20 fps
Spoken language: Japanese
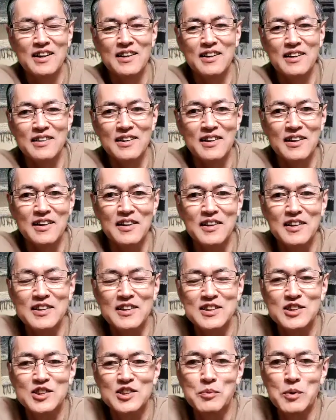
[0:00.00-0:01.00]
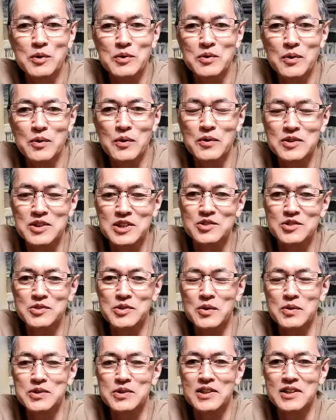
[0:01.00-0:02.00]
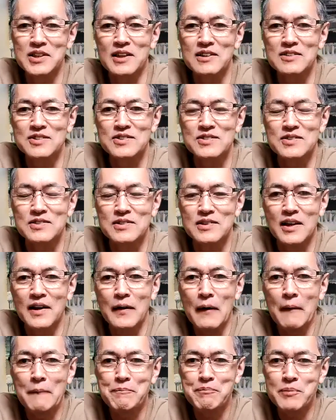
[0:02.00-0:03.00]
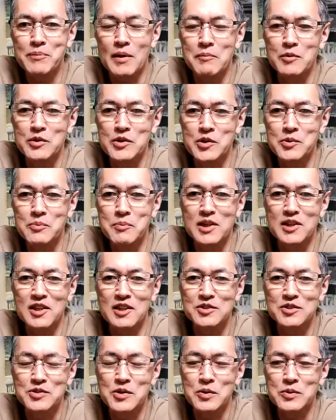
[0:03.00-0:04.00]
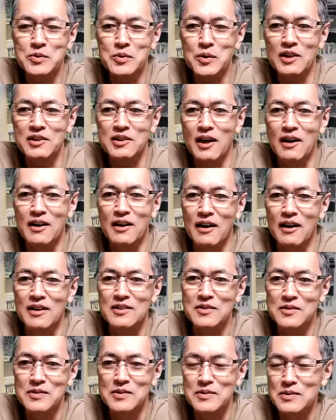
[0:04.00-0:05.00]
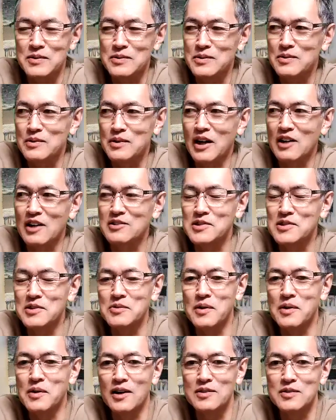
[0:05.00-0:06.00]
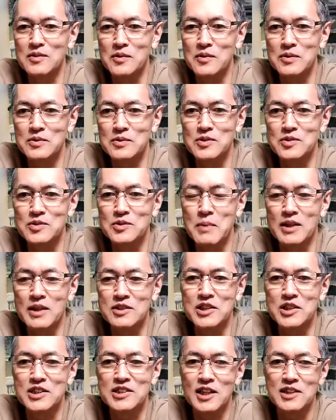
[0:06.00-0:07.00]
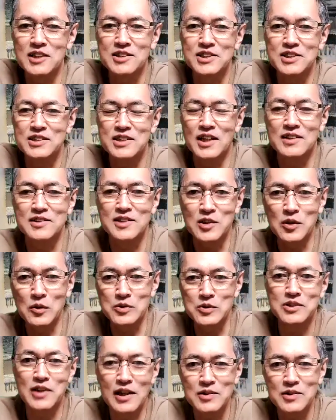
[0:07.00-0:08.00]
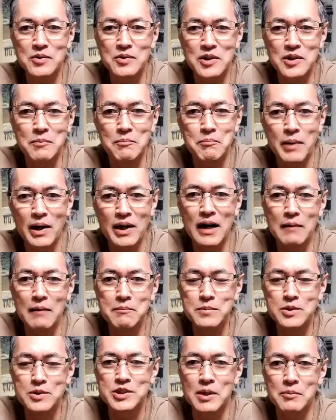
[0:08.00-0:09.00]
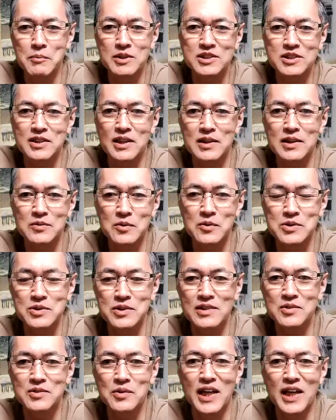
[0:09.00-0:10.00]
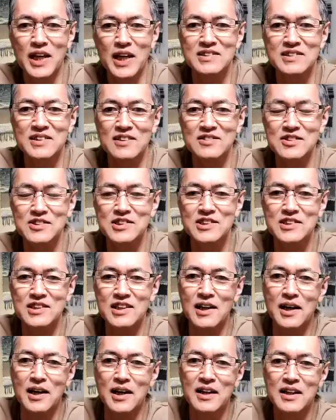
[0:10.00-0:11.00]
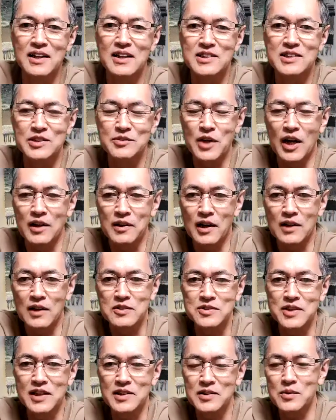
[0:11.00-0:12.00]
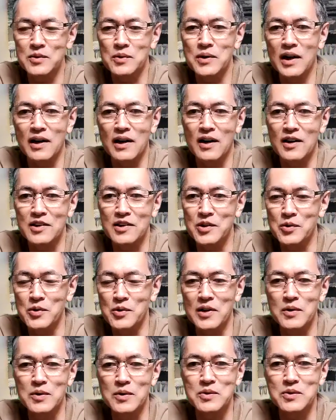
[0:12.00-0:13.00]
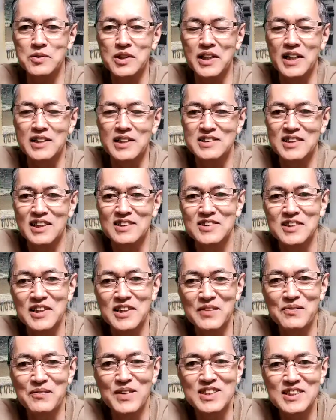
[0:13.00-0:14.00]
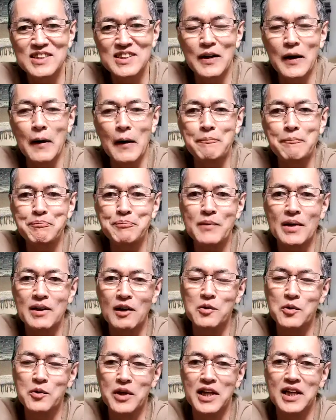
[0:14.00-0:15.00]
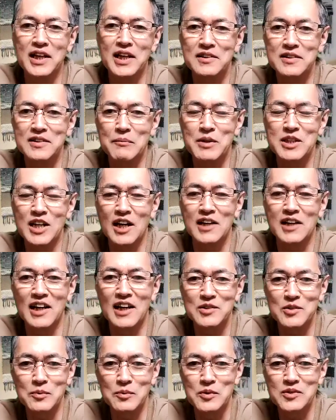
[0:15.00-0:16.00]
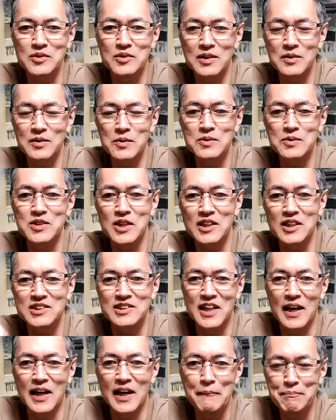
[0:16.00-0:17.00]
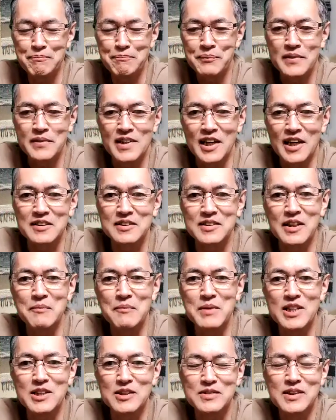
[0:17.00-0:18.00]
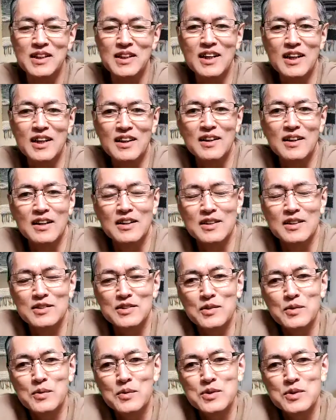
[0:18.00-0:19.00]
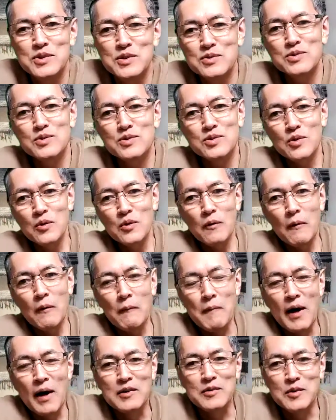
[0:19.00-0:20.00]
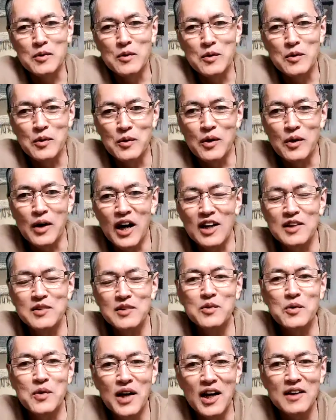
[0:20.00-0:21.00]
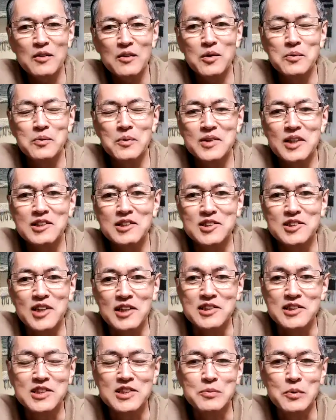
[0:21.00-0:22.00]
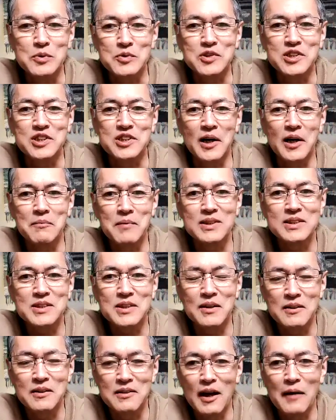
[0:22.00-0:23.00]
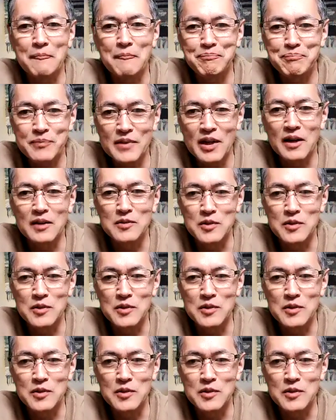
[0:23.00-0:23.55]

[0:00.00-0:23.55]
えー、いつもの授業じゃなくて、有名な授業とかね、あの、あるいは、あの、うまくいった実践ってトスランドにいっぱいアップしてますから、トスランド検索して、学年とか教科ごとに検索できますから、あ、これやってみたいなと思ったのをクラスでやってみる。そうすると、あの、反応が、子供たちがいつもと違いますからね。あ